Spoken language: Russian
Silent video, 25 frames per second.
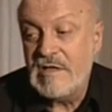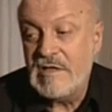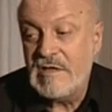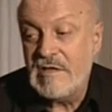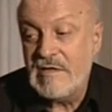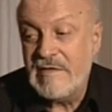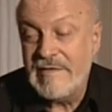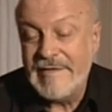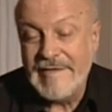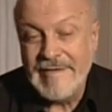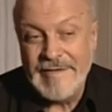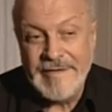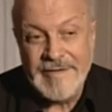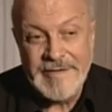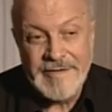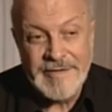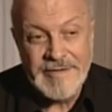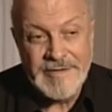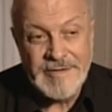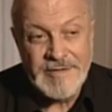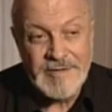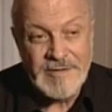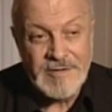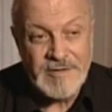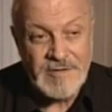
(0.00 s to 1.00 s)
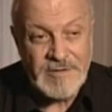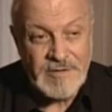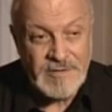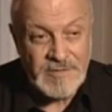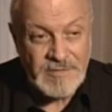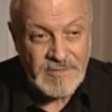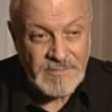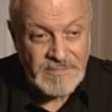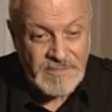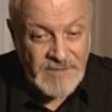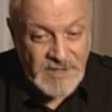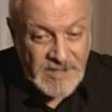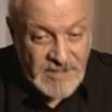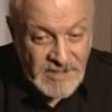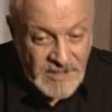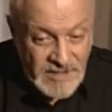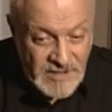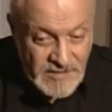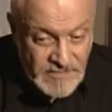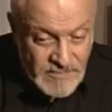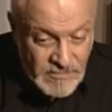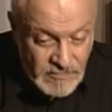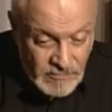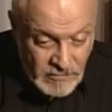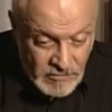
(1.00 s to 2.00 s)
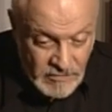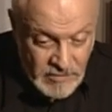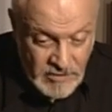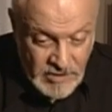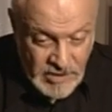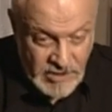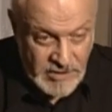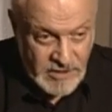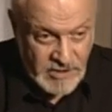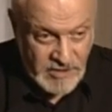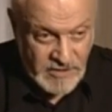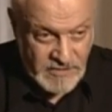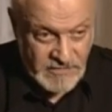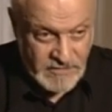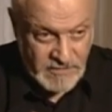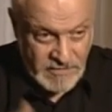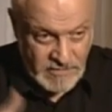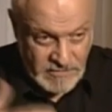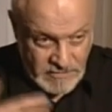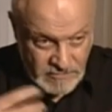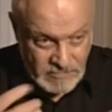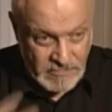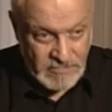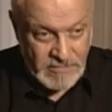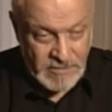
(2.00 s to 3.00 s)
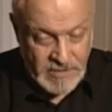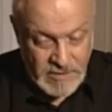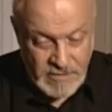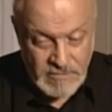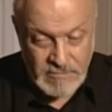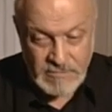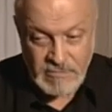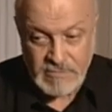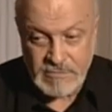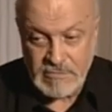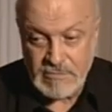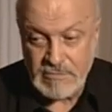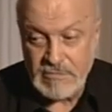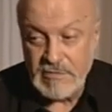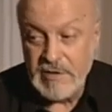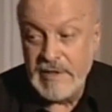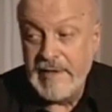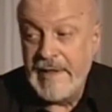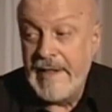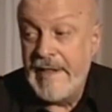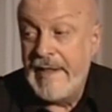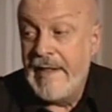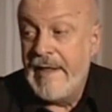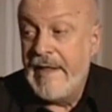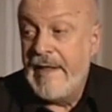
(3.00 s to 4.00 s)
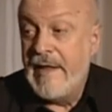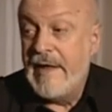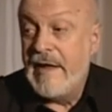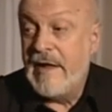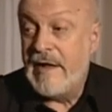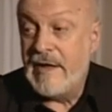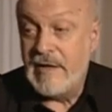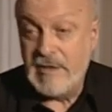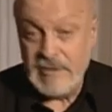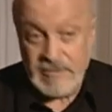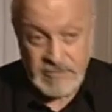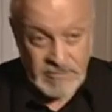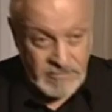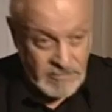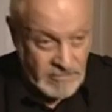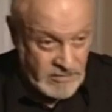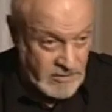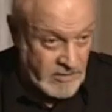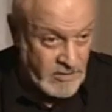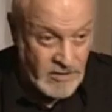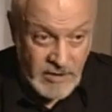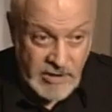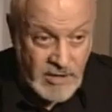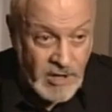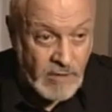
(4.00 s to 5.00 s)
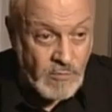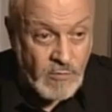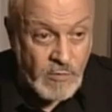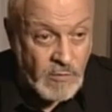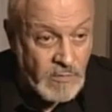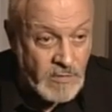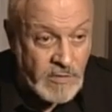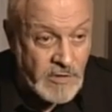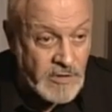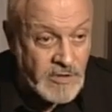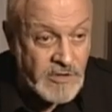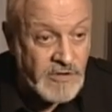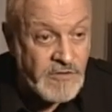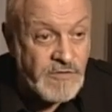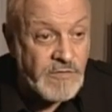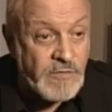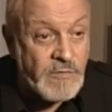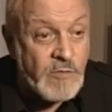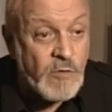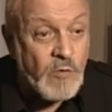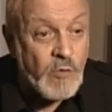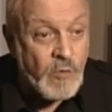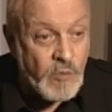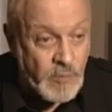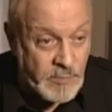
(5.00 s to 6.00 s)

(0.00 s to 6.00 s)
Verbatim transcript: наверное, ближе к Дон Кихоту. Викниксор, конечно, к Дон Кихоту. А, и никакого, ничего